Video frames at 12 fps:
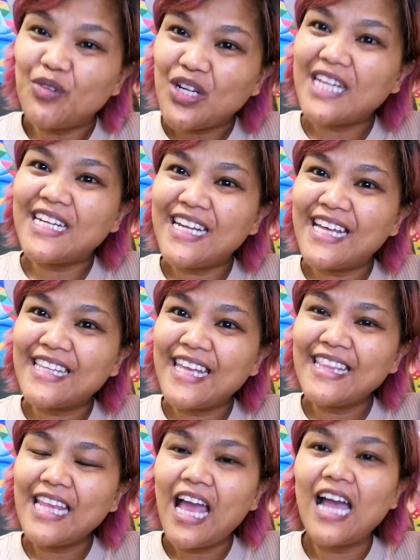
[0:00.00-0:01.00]
simulan na
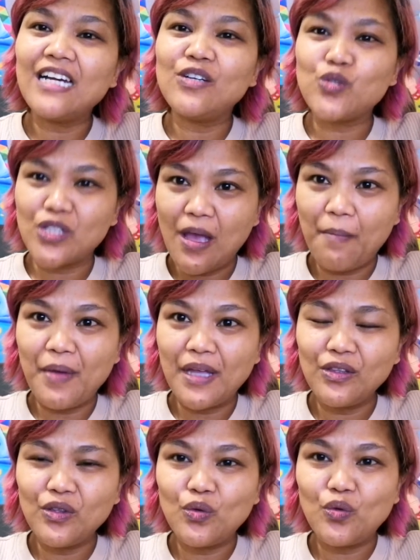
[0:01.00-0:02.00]
natin ang
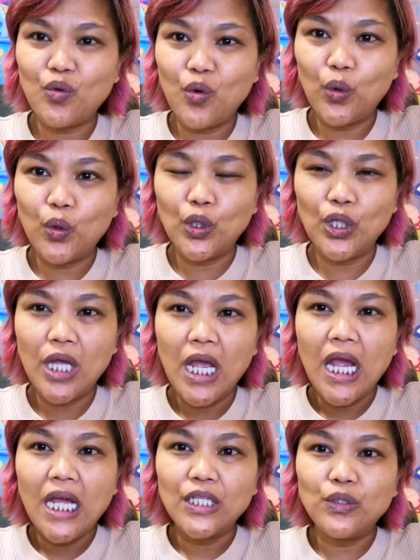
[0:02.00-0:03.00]
usapan tungkol
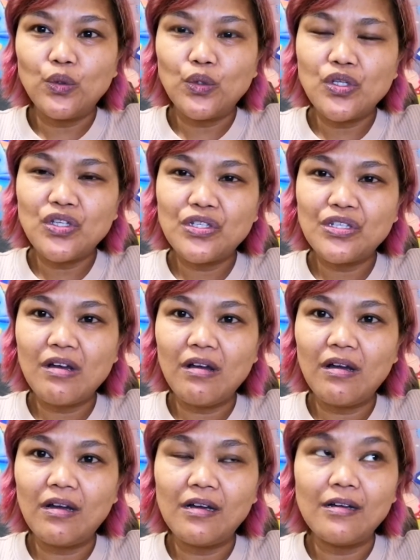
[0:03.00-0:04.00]
dun sa
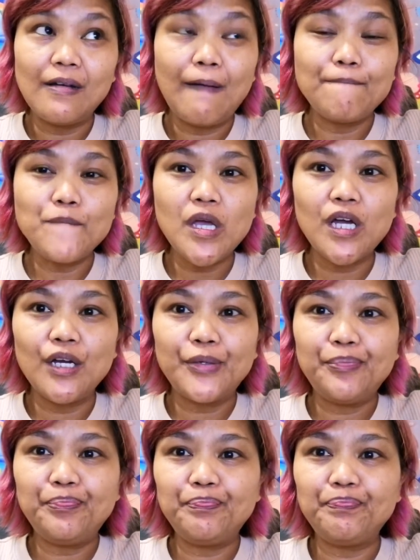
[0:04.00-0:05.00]

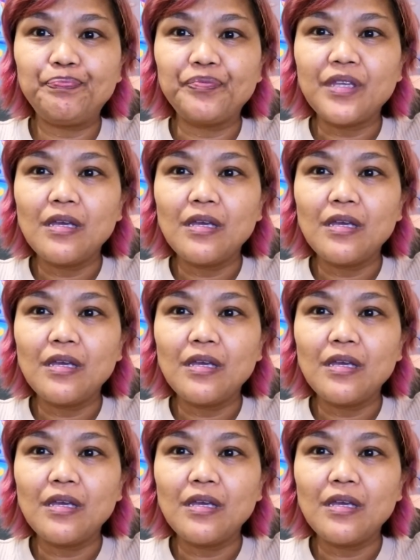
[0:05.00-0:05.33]
um,